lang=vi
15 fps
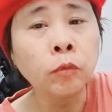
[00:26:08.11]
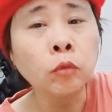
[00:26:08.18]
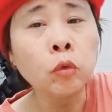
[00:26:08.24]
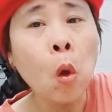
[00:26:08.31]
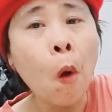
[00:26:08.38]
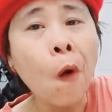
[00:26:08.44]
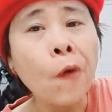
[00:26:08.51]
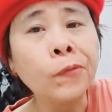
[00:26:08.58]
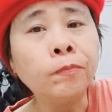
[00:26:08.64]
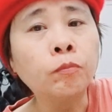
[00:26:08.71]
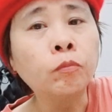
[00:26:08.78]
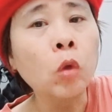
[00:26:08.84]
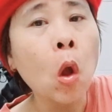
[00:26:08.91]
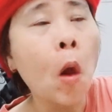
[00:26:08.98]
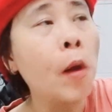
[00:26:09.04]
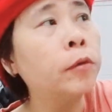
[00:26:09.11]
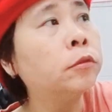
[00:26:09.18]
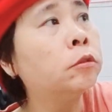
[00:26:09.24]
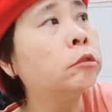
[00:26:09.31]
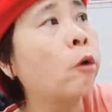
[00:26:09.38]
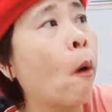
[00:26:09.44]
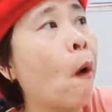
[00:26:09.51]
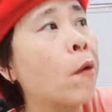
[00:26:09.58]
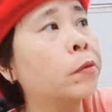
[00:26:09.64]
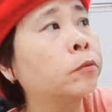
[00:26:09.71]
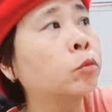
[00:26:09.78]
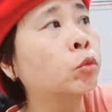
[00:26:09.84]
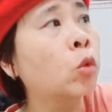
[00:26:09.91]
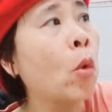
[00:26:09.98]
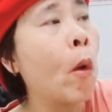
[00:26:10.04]
và chế độ chính sách đối
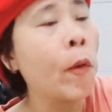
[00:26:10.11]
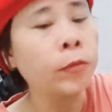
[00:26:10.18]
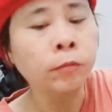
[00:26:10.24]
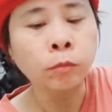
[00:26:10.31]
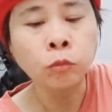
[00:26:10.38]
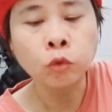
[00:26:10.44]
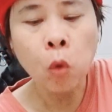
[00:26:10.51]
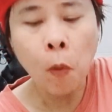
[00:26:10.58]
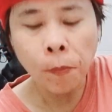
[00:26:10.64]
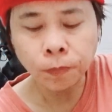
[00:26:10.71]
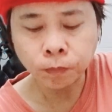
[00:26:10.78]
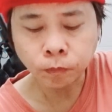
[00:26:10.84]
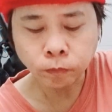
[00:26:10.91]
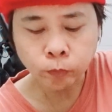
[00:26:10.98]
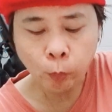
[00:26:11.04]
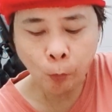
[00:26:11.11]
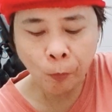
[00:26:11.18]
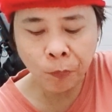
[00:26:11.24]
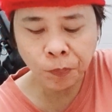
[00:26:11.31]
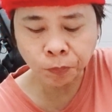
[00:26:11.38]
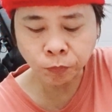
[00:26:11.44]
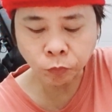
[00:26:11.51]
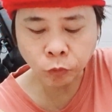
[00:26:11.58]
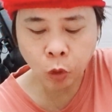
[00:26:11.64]
với cơ quan đại diện. 6.